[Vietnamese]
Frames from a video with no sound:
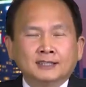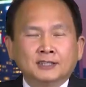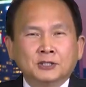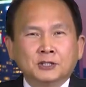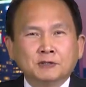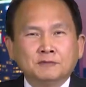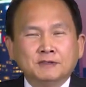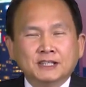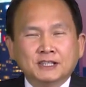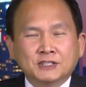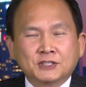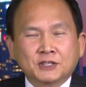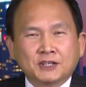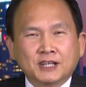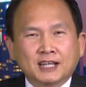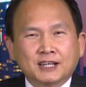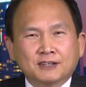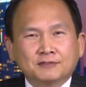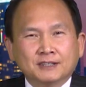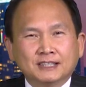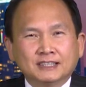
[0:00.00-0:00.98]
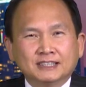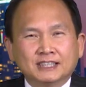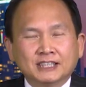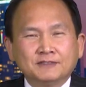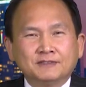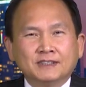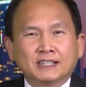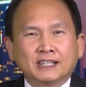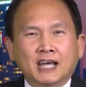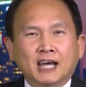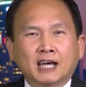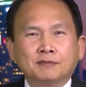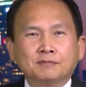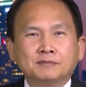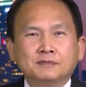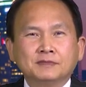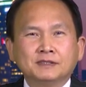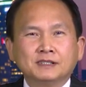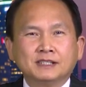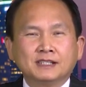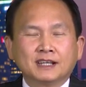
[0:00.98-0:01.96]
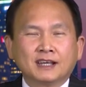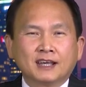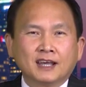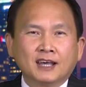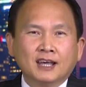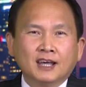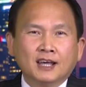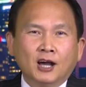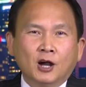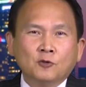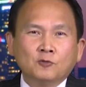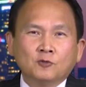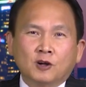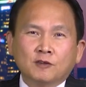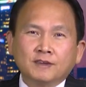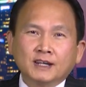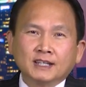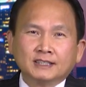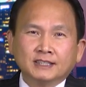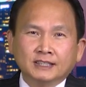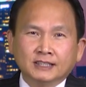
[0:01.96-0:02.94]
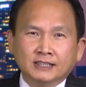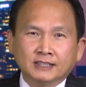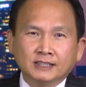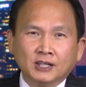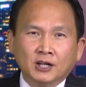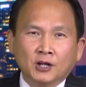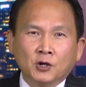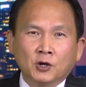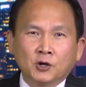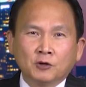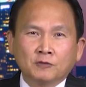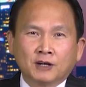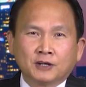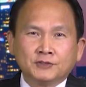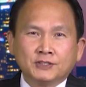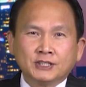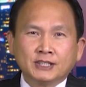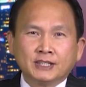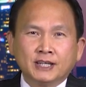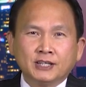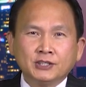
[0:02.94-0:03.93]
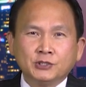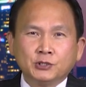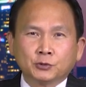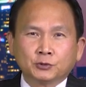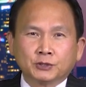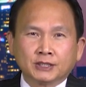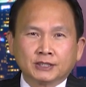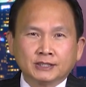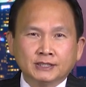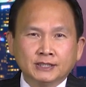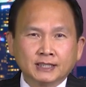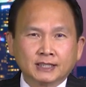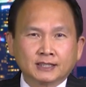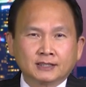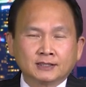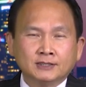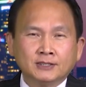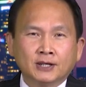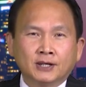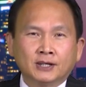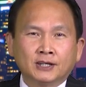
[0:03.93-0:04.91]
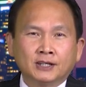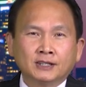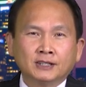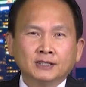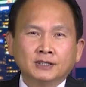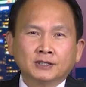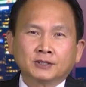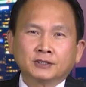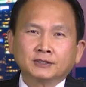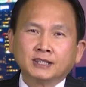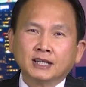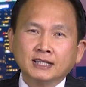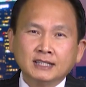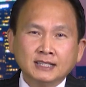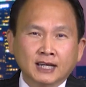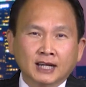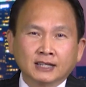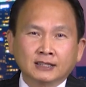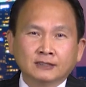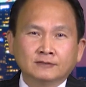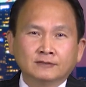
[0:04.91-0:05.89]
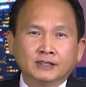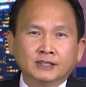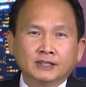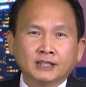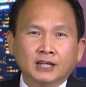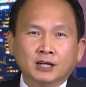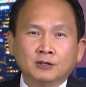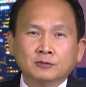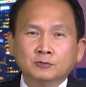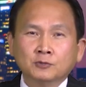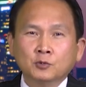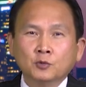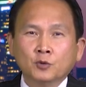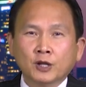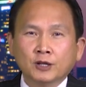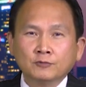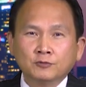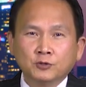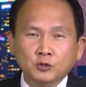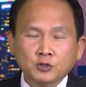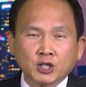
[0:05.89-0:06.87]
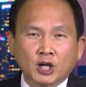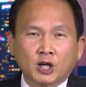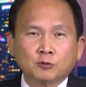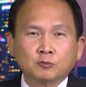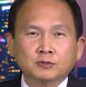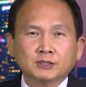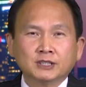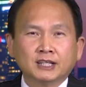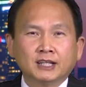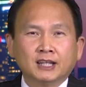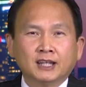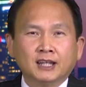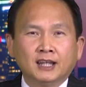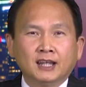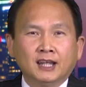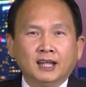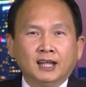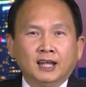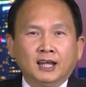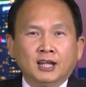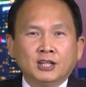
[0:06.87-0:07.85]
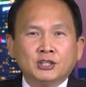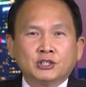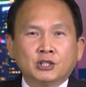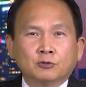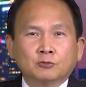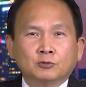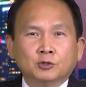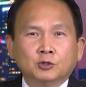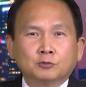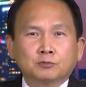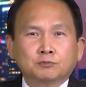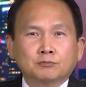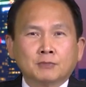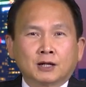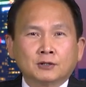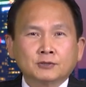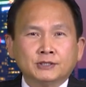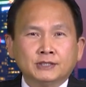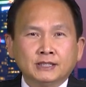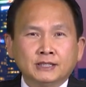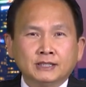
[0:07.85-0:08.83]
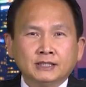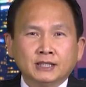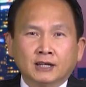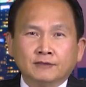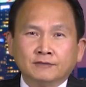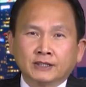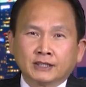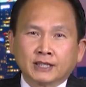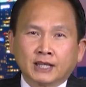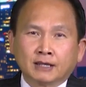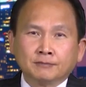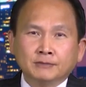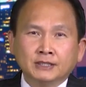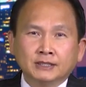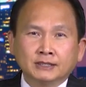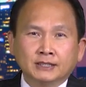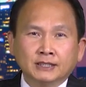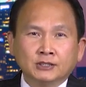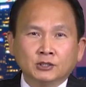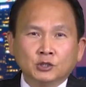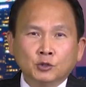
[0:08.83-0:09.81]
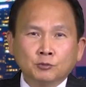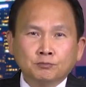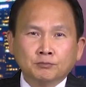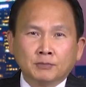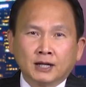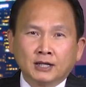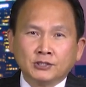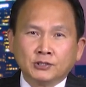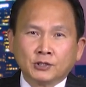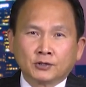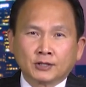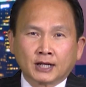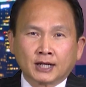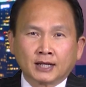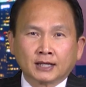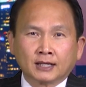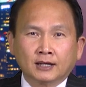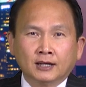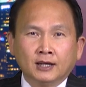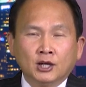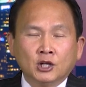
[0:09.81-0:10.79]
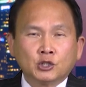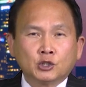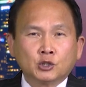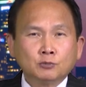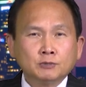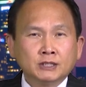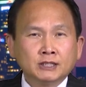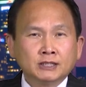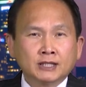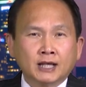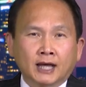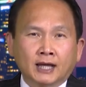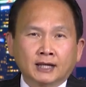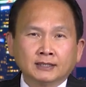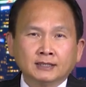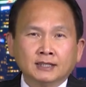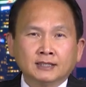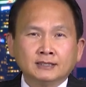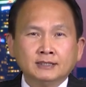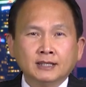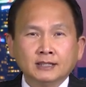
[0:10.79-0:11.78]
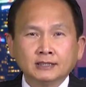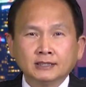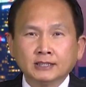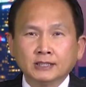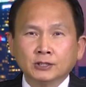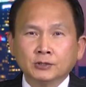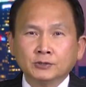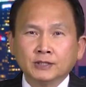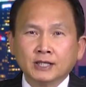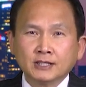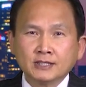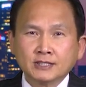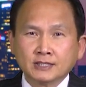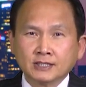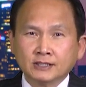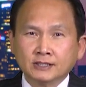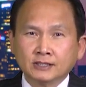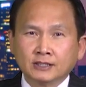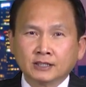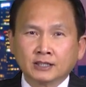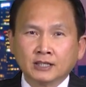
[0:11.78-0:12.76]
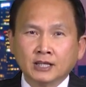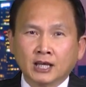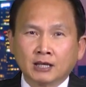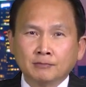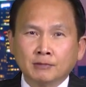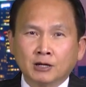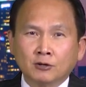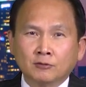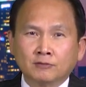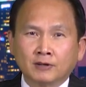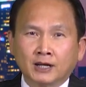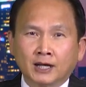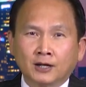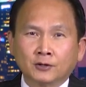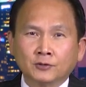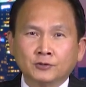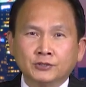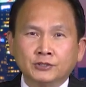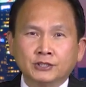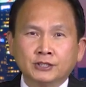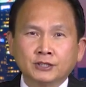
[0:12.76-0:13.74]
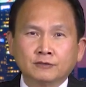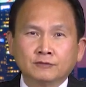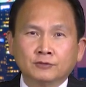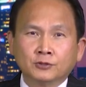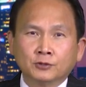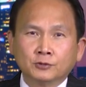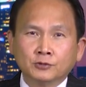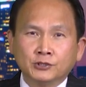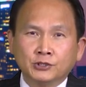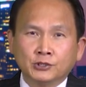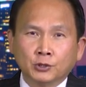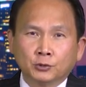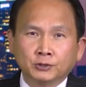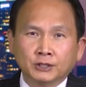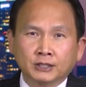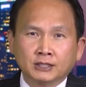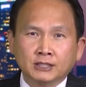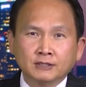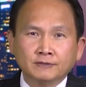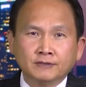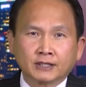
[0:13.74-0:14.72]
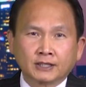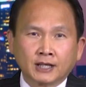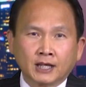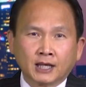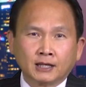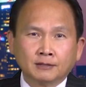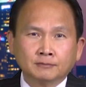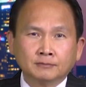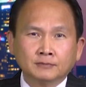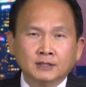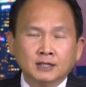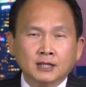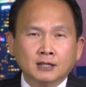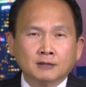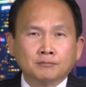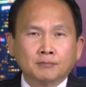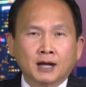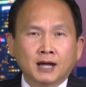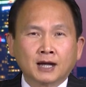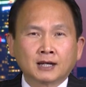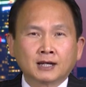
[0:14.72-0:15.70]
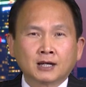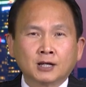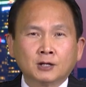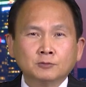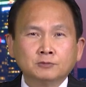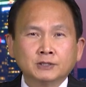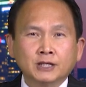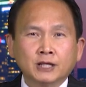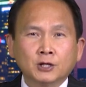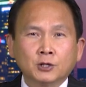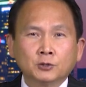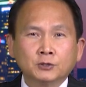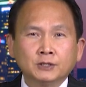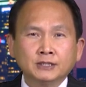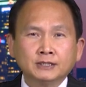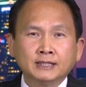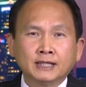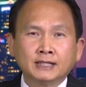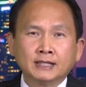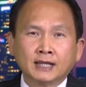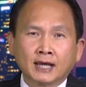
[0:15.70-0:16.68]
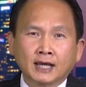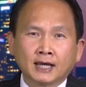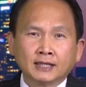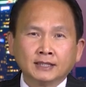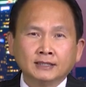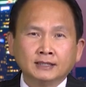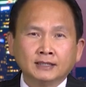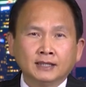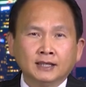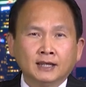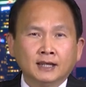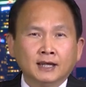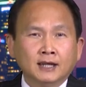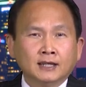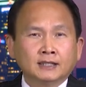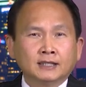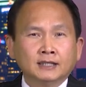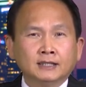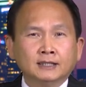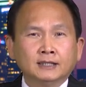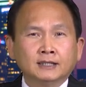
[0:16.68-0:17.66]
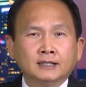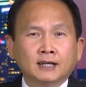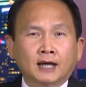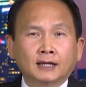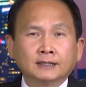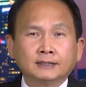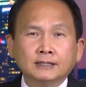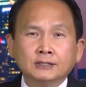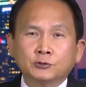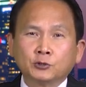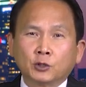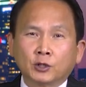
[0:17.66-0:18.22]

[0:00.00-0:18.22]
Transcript: Thưa quý vị, sau đây là phần tin Việt Nam. Ông Võ Văn Thưởng ngồi vào chiếc ghế chủ tịch nước do có thân cận với ông Nguyễn Phú Trọng. Trong lúc báo chí ở Việt Nam đưa tin úp mở cho rằng Trung ương Đảng giới thiệu nhân sự để bầu vào chức vụ chủ tịch nước Việt Nam mà không nêu đích danh ai, thì hãng tin